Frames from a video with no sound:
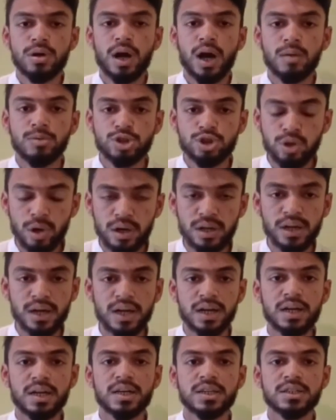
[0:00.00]
আমি
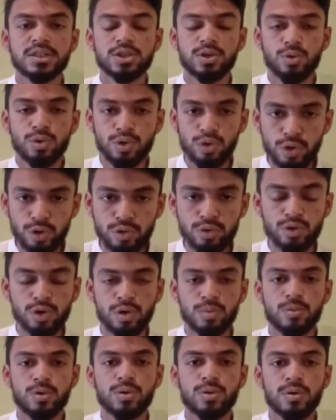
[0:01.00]
সরকারের কাছে অনুরোধ
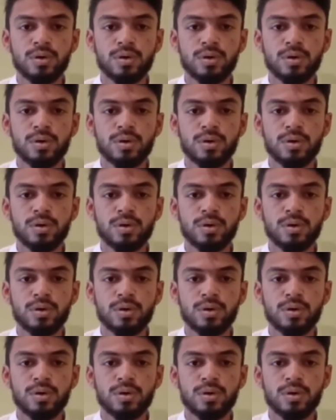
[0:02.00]
করব